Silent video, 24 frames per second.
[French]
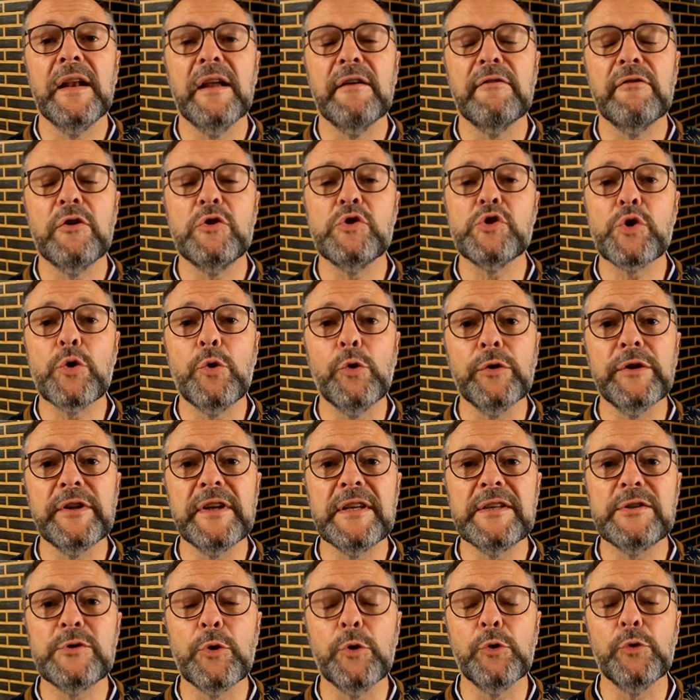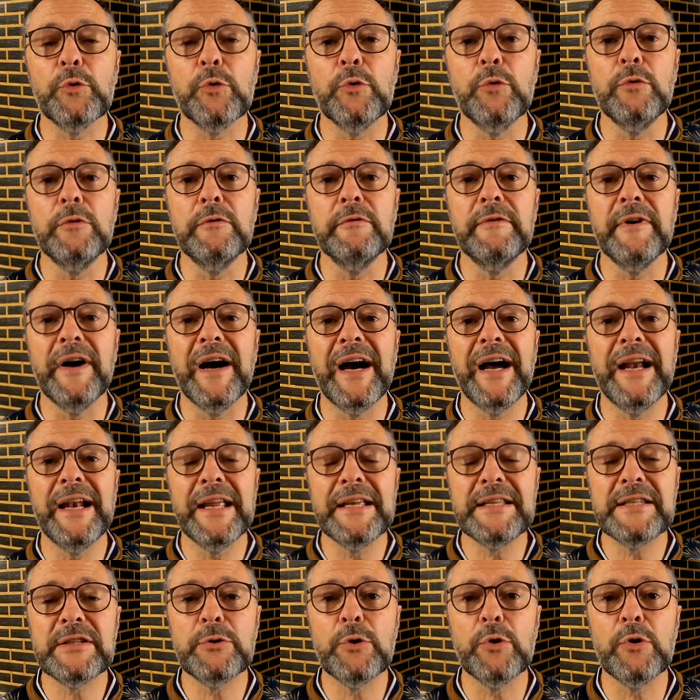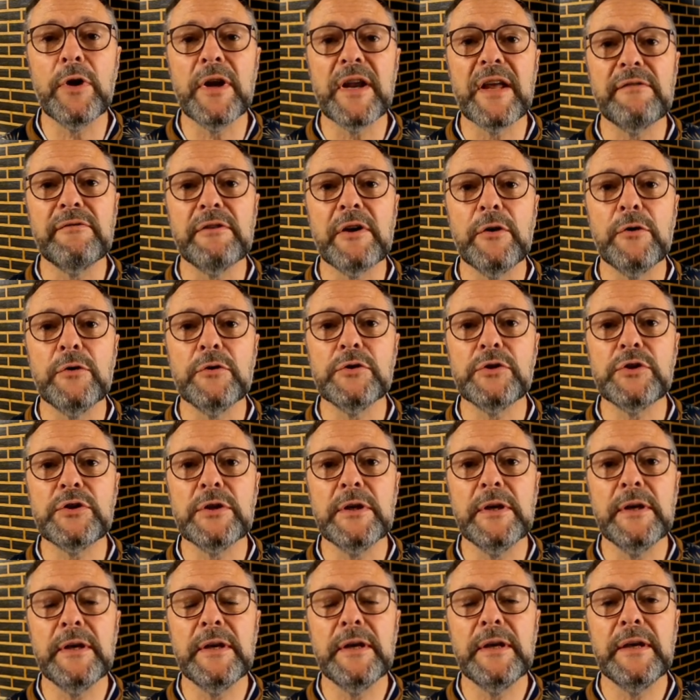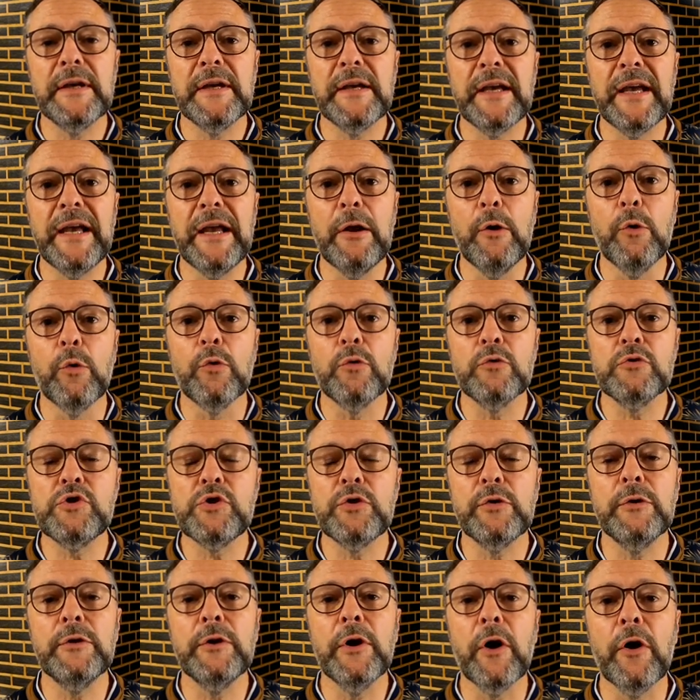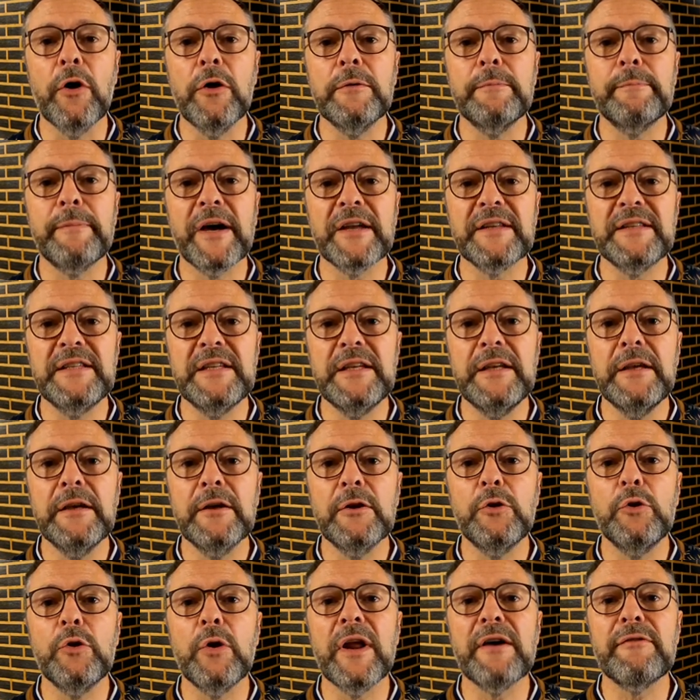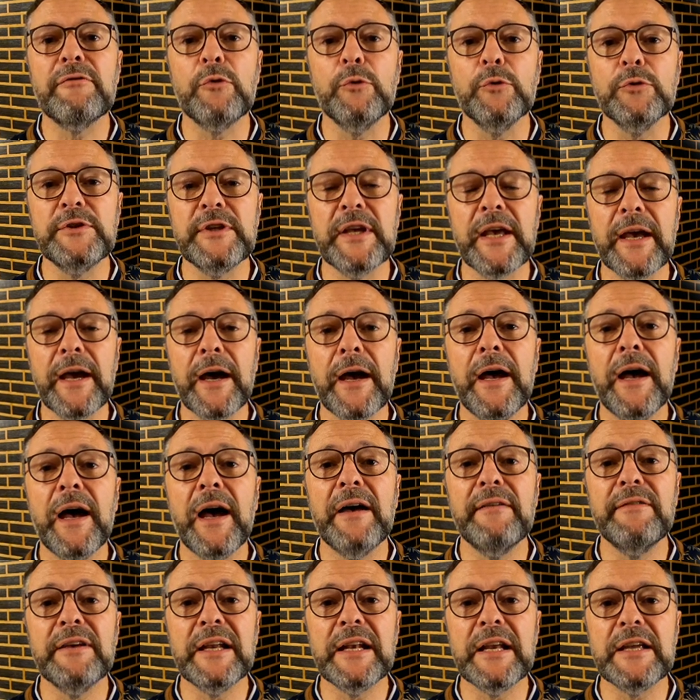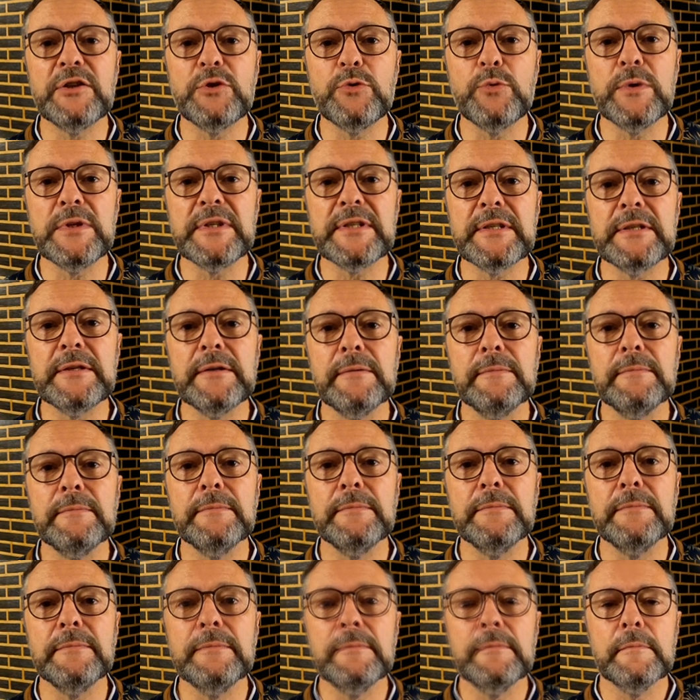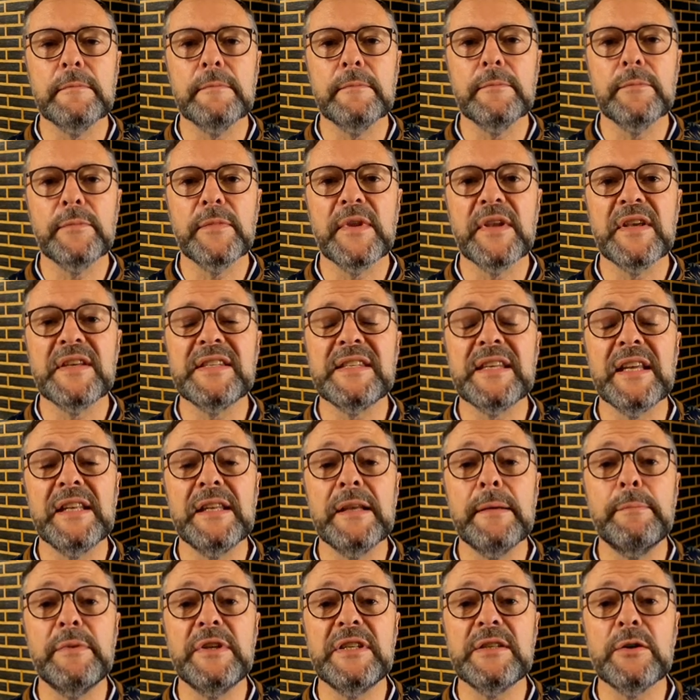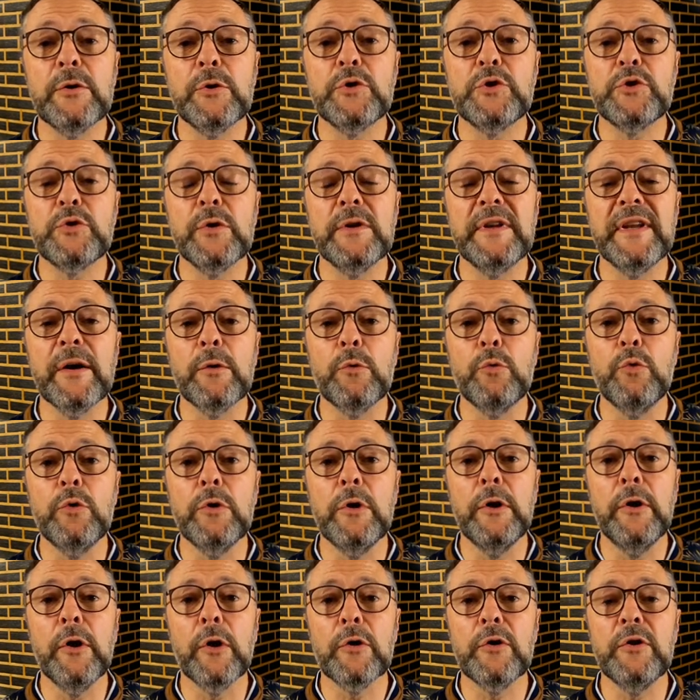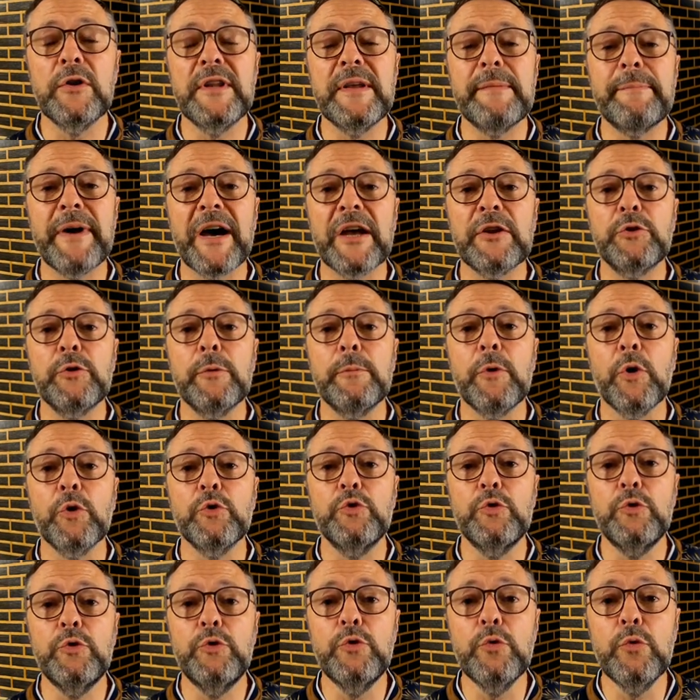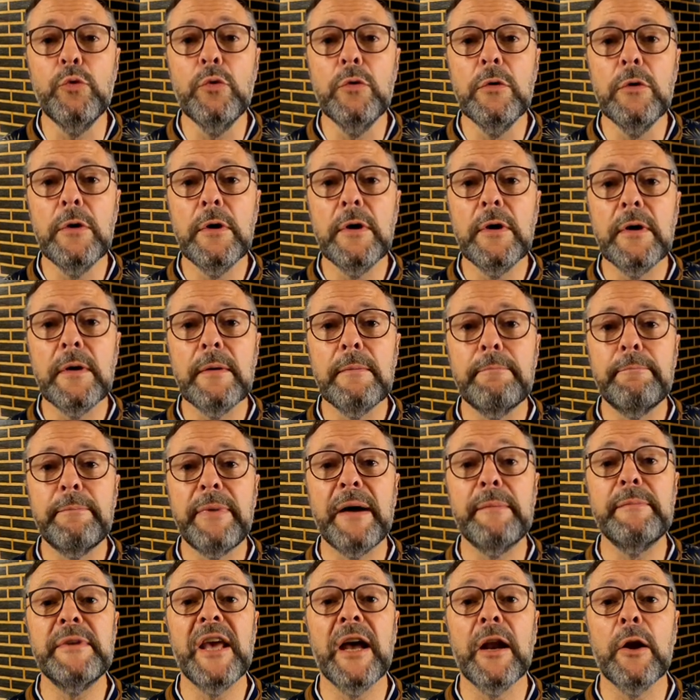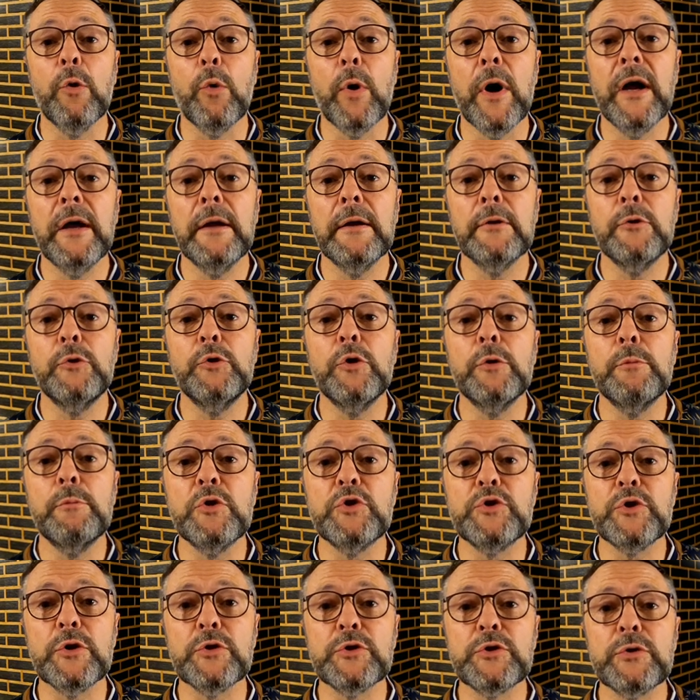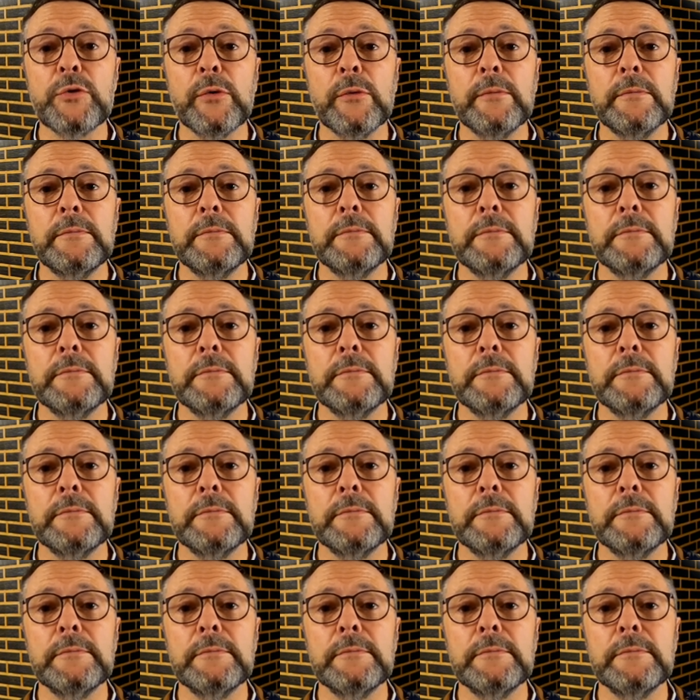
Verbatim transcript: La Franche-Comté se trouve à l'est de la France et longe une grande partie de la frontière avec la Suisse. Cet épisode se déroule dans le département du Doubs, pas bien loin de Besançon.